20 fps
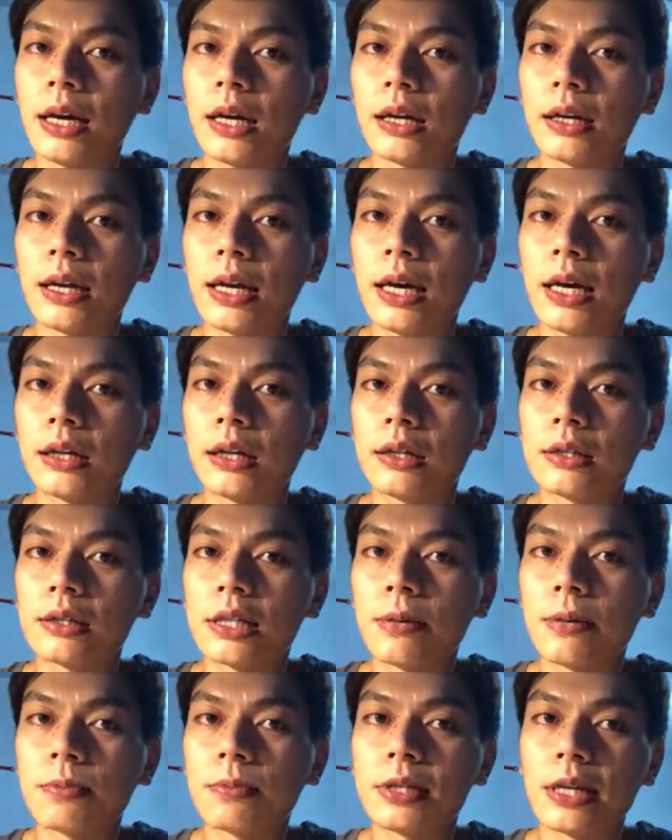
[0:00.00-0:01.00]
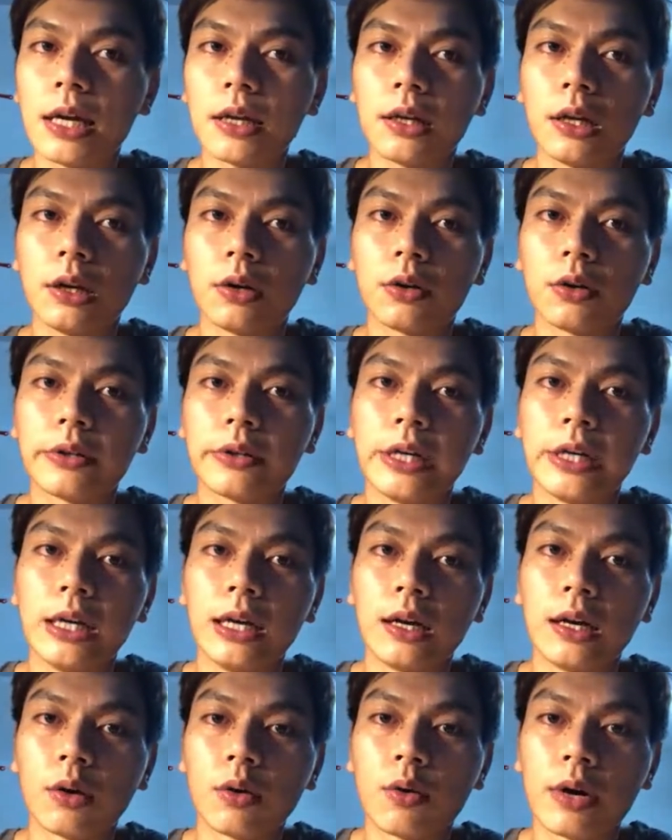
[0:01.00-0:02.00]
đang đang xem xét để có thể
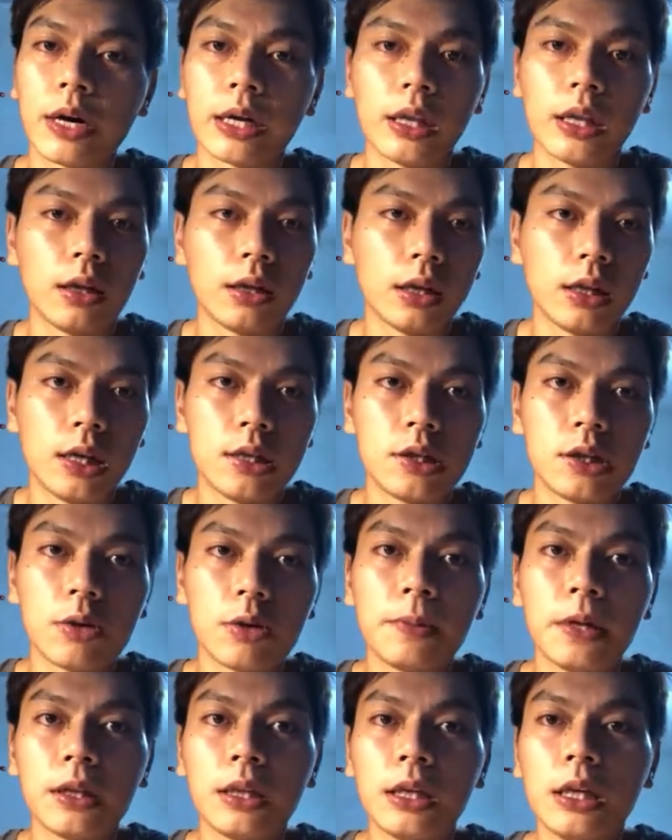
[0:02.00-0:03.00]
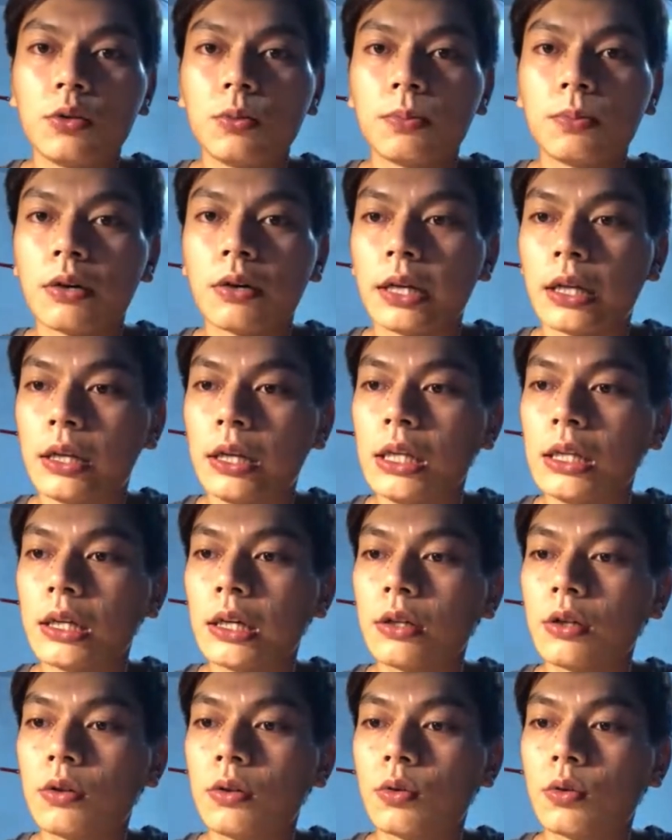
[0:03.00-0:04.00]
là ngoài kỳ thi GPT chúng ta có thể thi những cái
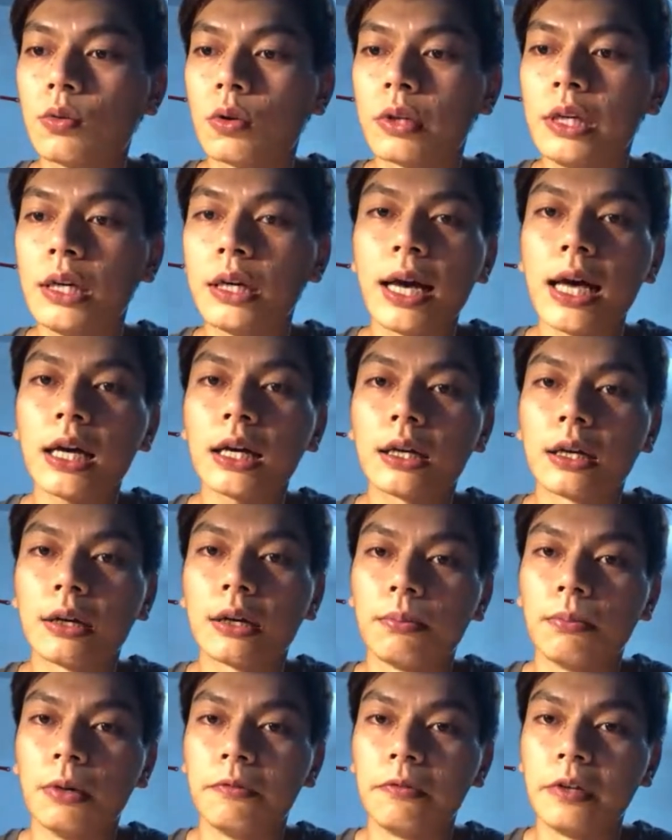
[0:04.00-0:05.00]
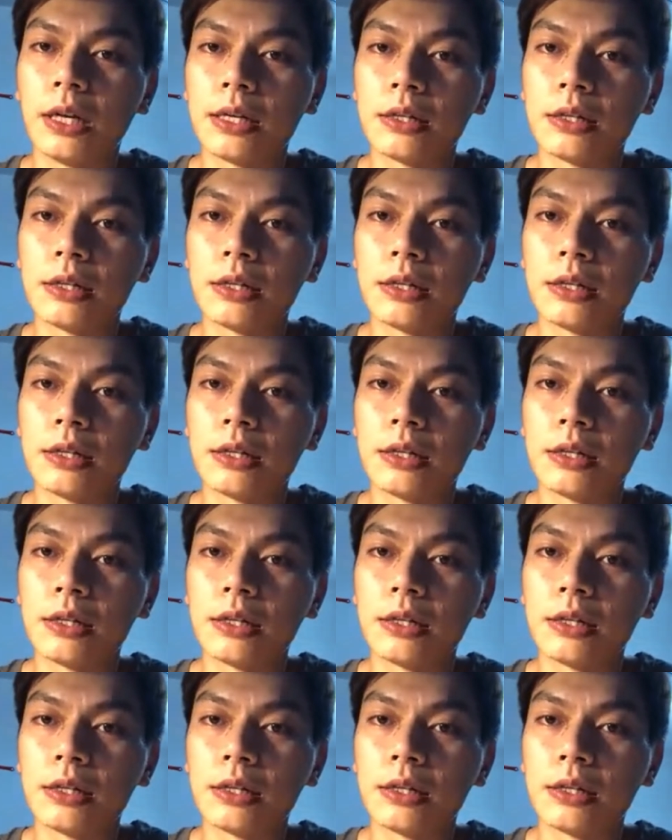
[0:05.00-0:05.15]
cuộc thi khác bởi vì là